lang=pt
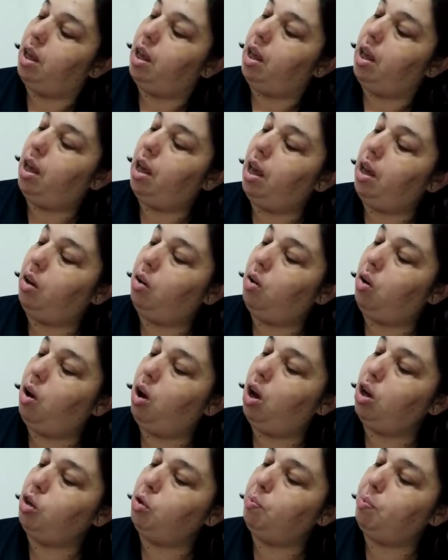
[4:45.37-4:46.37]

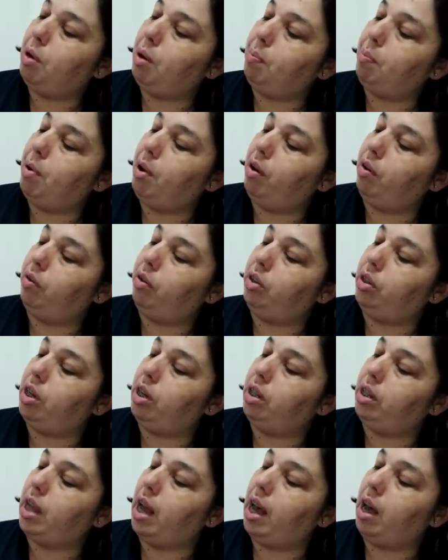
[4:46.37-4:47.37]
Recorte o papel
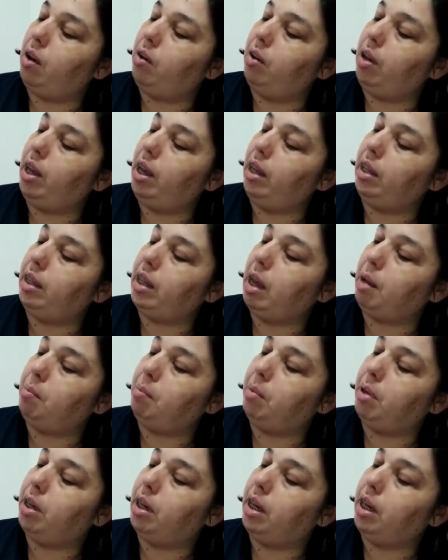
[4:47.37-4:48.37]
vegetal em
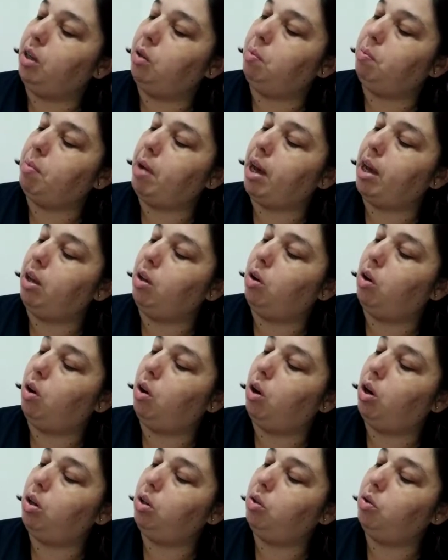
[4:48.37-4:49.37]
tamanho
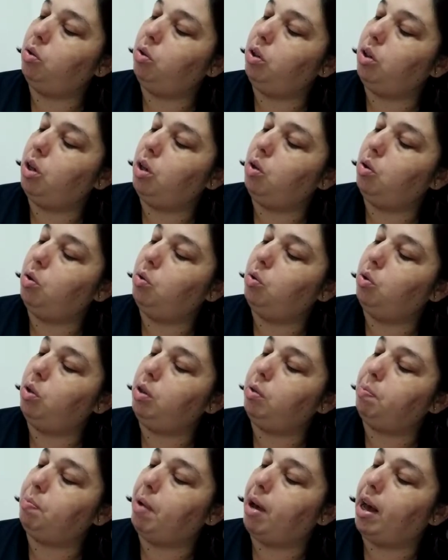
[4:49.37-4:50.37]
maior do que o
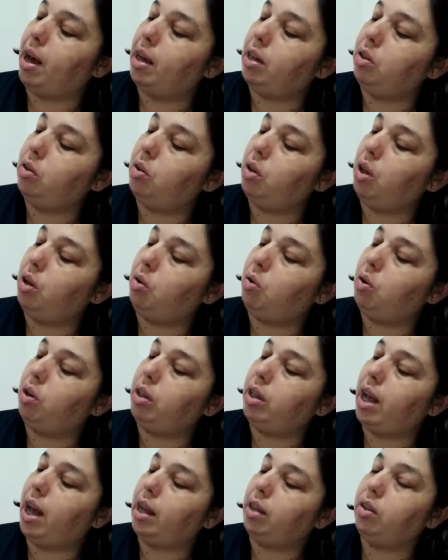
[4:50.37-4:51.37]
espaço
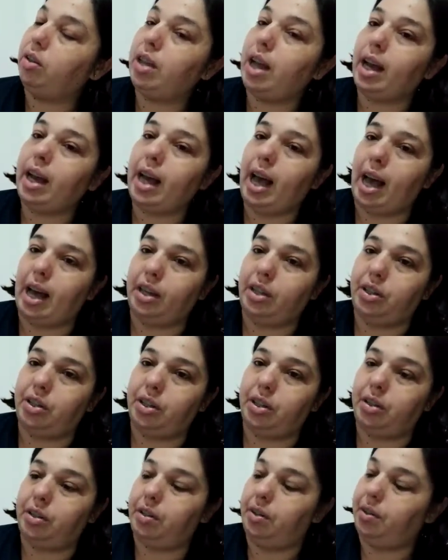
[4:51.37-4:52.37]
recortado da
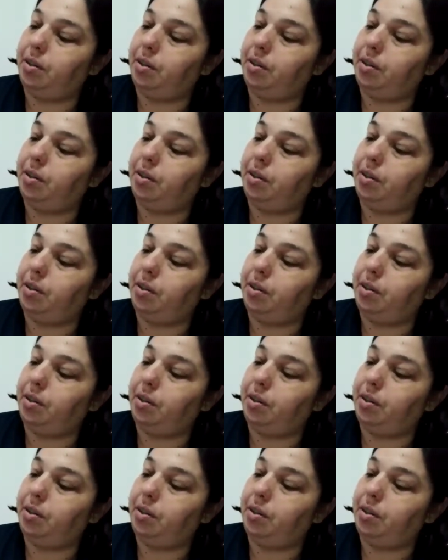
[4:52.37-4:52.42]
caixa.